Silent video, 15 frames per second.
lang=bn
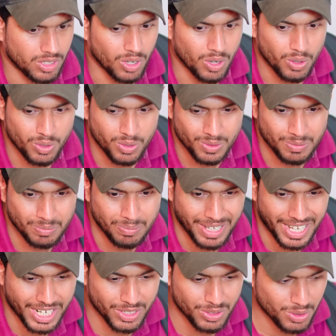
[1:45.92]
ও
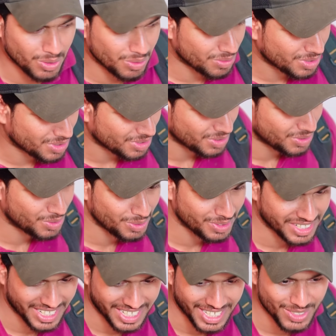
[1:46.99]
ব্যাগে তো
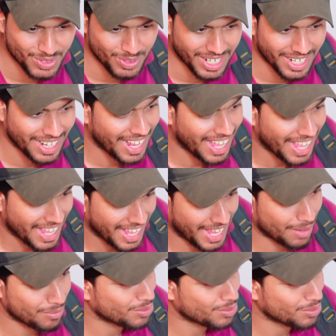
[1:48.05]
দুইটা খেজুর আর এক